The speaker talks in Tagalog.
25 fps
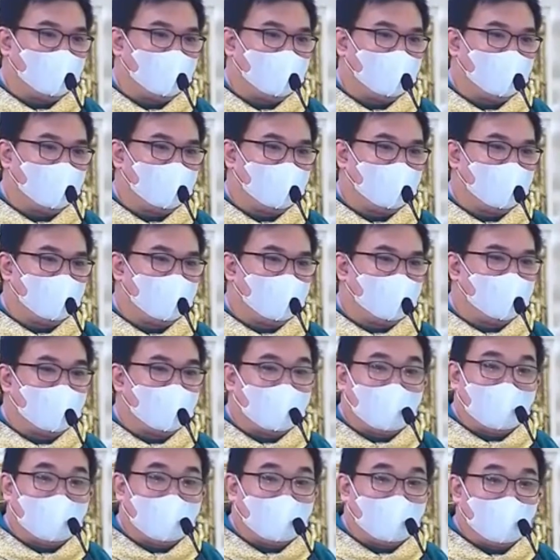Mahirap
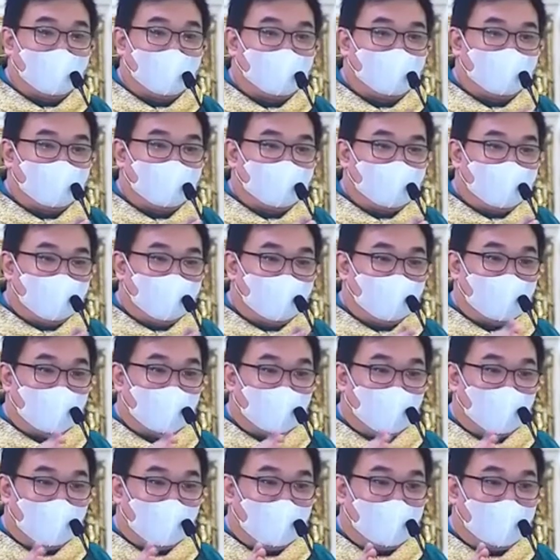
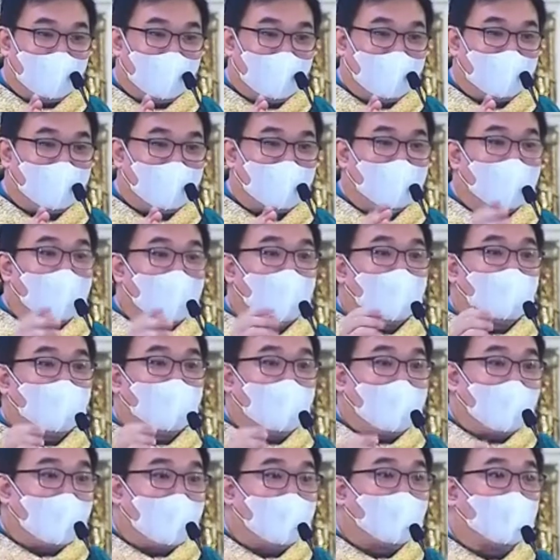unawain, pero
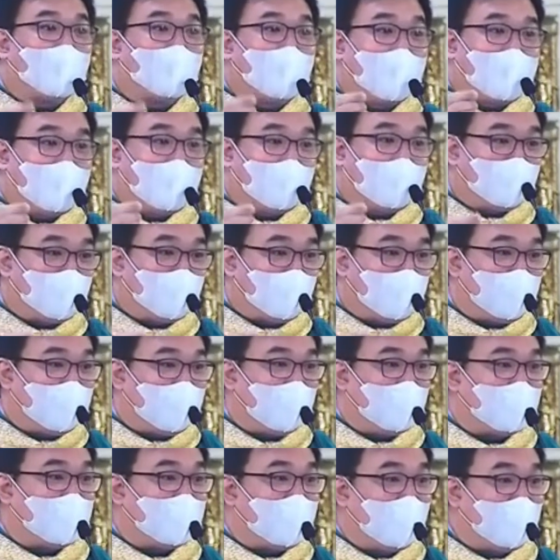ganito niya
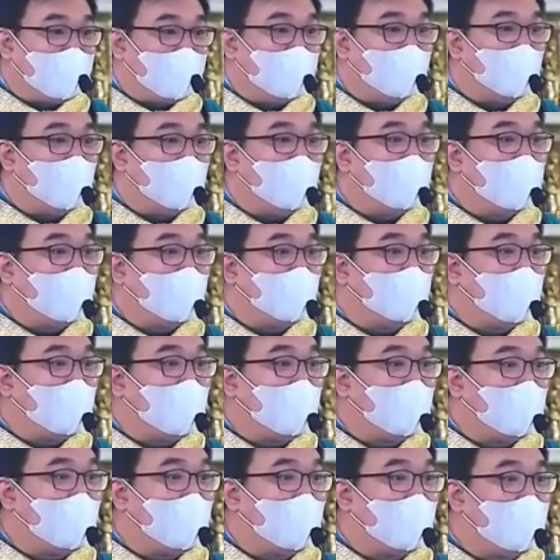tayo kamahal.
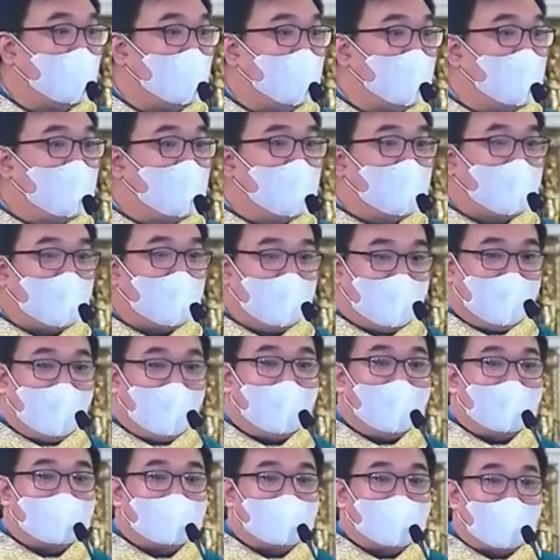Kaya nga't sa
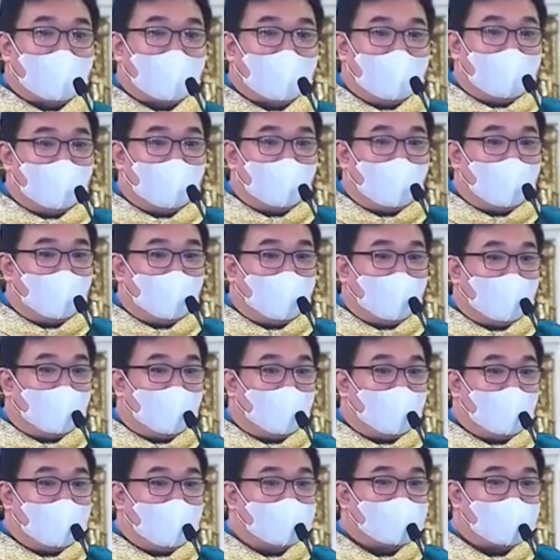ikalawang pagbasa
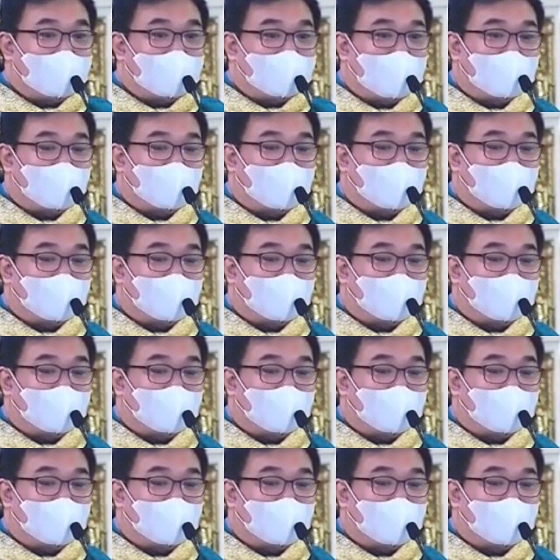sa sulat